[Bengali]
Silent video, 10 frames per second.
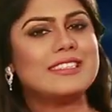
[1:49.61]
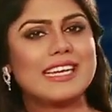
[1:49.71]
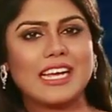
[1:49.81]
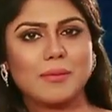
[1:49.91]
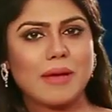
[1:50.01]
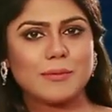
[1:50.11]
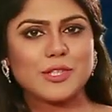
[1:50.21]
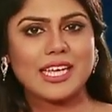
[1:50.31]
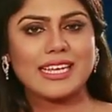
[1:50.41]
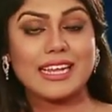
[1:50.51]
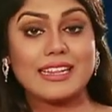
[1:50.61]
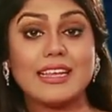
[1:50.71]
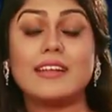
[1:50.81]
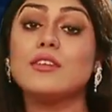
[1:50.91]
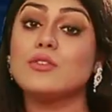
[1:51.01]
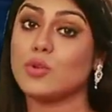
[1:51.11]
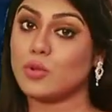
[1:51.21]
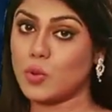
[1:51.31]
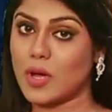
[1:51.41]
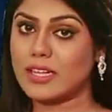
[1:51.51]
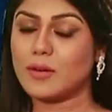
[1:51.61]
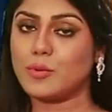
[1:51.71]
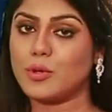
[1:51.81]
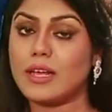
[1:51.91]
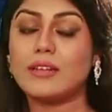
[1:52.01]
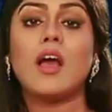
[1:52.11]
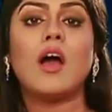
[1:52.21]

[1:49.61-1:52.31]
যেখানে ব্যবসায়িক লেনদেন তথ্য আদান প্রদান